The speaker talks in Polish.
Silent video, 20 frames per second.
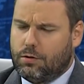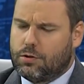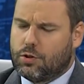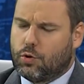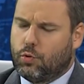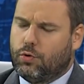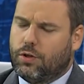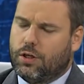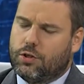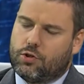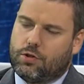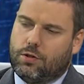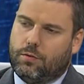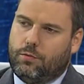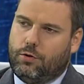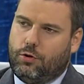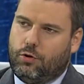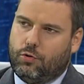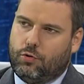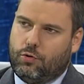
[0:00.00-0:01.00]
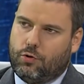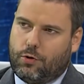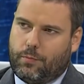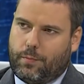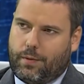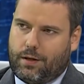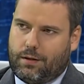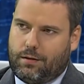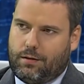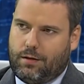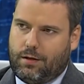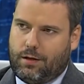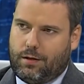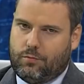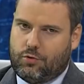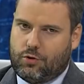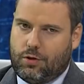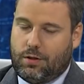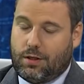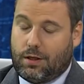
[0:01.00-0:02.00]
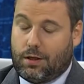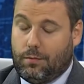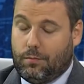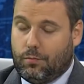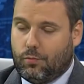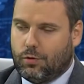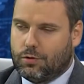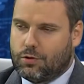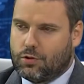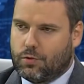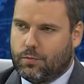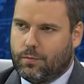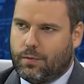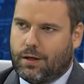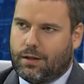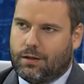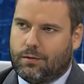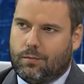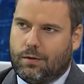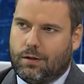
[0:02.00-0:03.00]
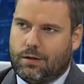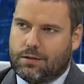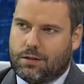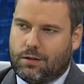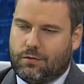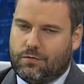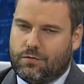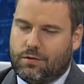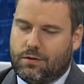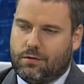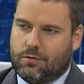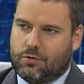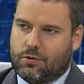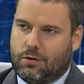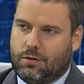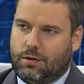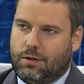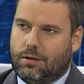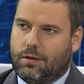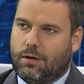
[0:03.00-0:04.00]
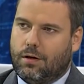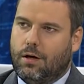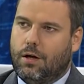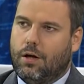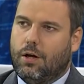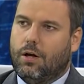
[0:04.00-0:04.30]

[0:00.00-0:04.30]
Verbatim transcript: skutecznym junior partnerem, czyli takim młodszym bratem dla Stanów Zjednoczonych,